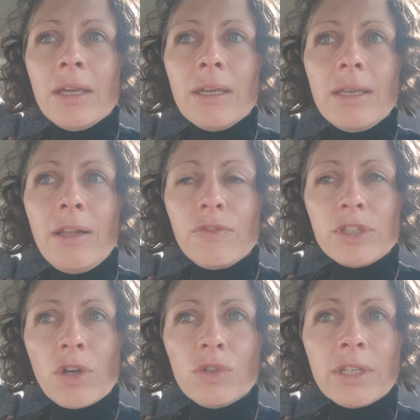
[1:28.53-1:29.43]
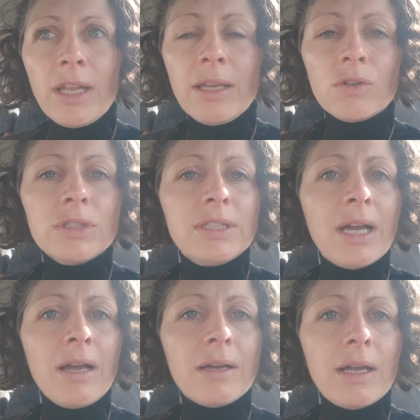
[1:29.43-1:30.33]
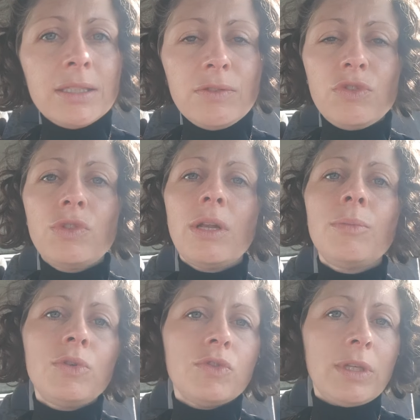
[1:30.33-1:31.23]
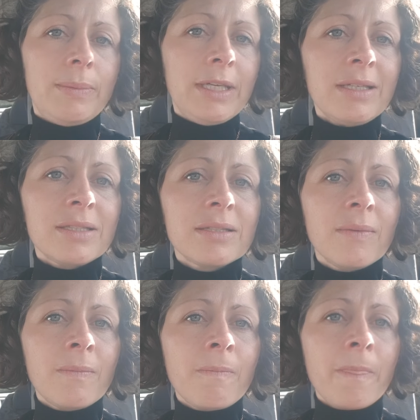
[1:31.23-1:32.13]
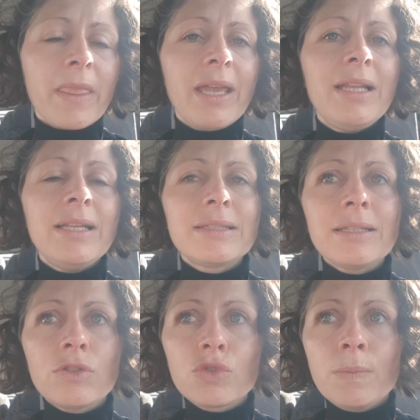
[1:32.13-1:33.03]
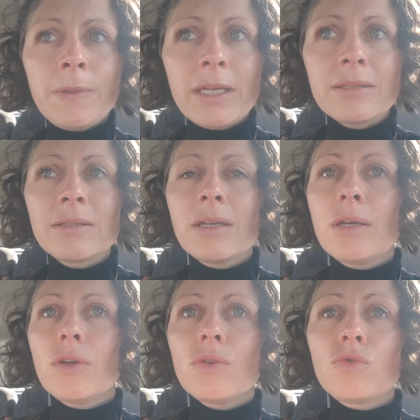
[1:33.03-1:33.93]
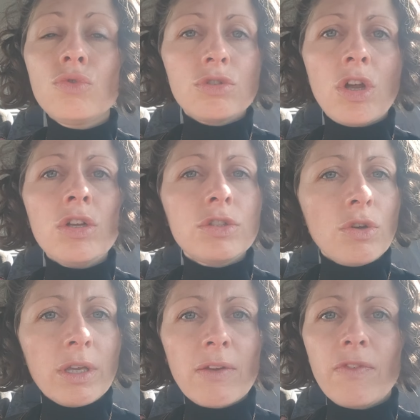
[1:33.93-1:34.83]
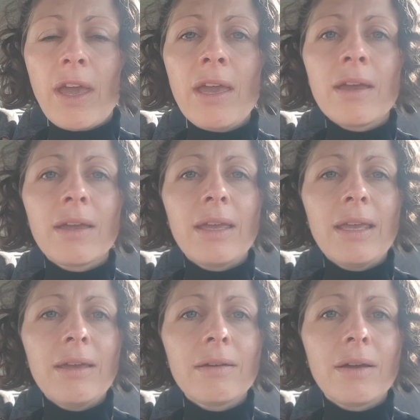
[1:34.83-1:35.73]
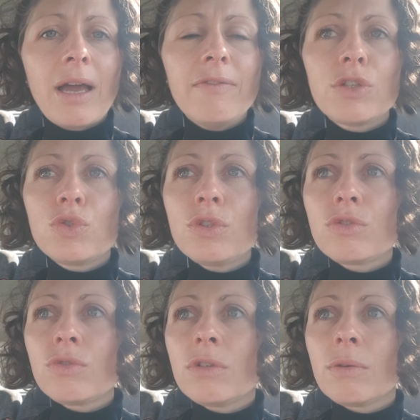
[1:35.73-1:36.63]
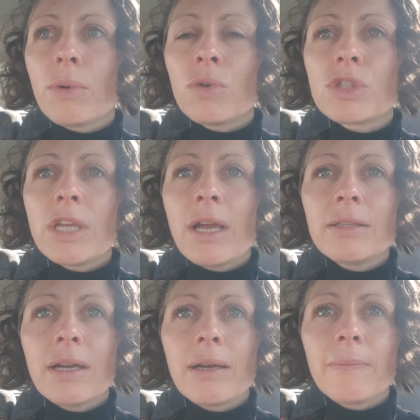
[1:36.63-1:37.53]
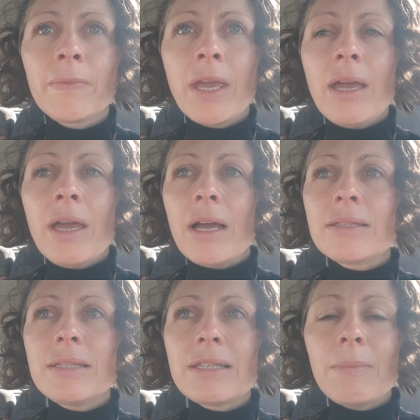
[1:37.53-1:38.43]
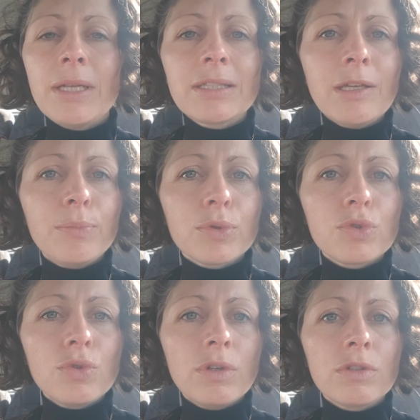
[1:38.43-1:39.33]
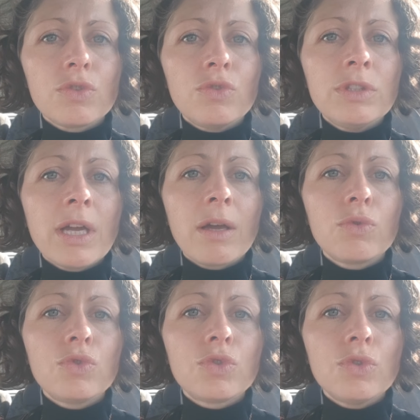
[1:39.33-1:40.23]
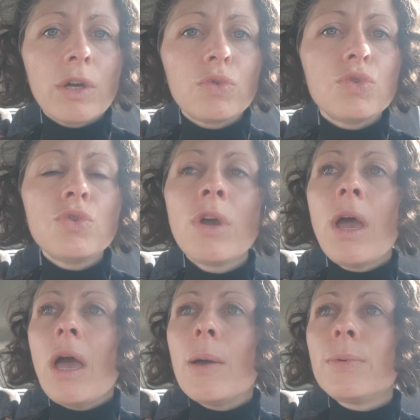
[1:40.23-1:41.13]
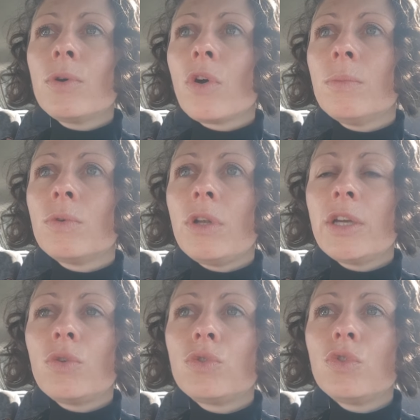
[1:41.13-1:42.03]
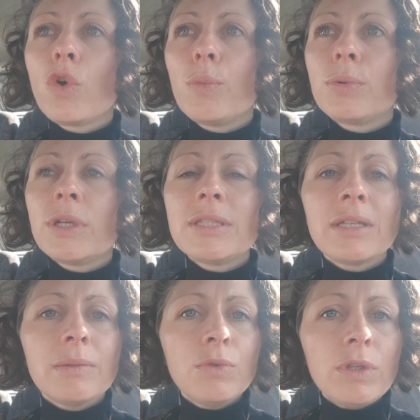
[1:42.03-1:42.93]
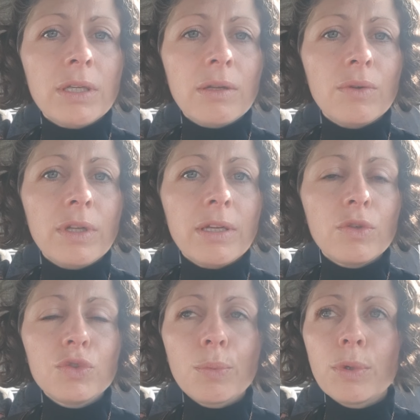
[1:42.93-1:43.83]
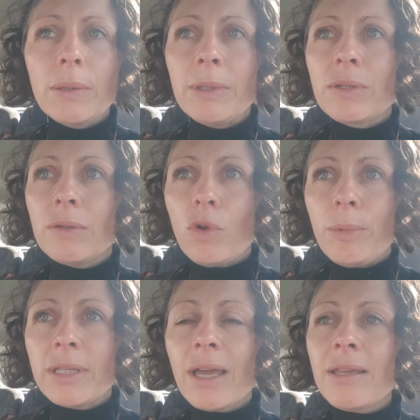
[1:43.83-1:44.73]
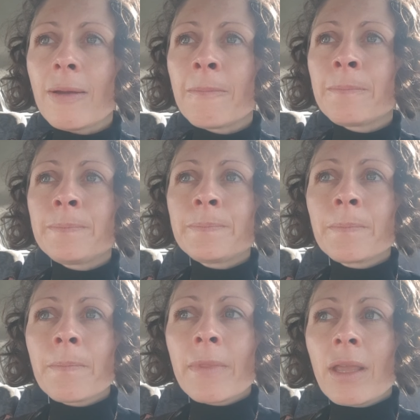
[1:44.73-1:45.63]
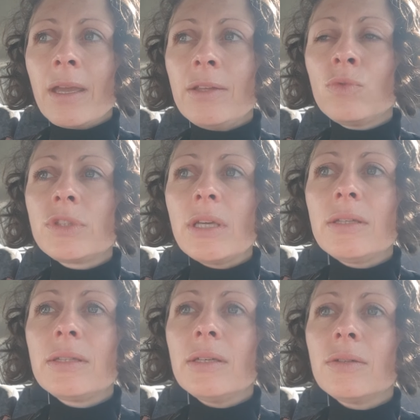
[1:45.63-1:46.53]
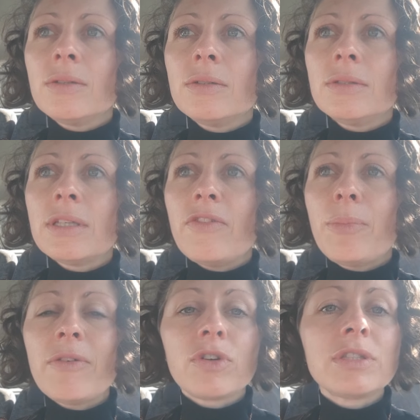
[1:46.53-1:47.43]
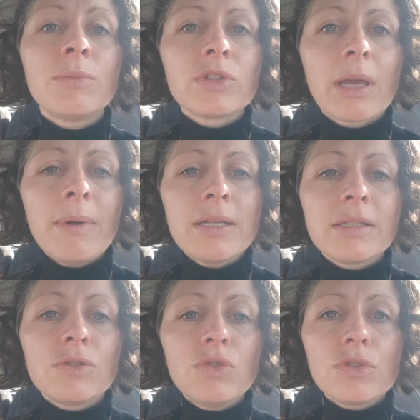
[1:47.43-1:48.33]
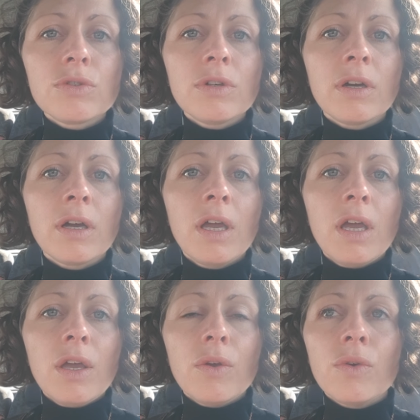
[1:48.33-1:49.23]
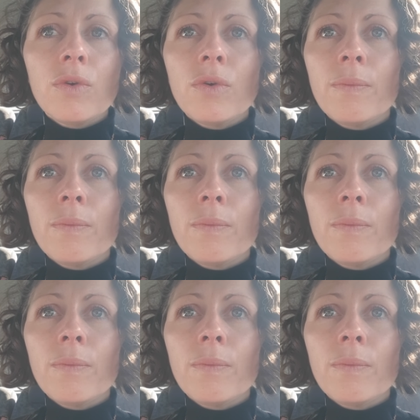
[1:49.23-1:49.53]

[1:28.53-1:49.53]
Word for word: il faisait rentrer les candidats individuellement dans les pièces et il les laissait dans une pièce tout seul, sans rien faire et euh, avec juste euh, brancher un, système électrique pour euh, se, donner un coup, de, un coup, de, jus, un peu comme les clôtures pour les animaux, les, les, clôtures pour les le bétail. Et donc c'est, ça fait pas forcément très mal, c'est juste se,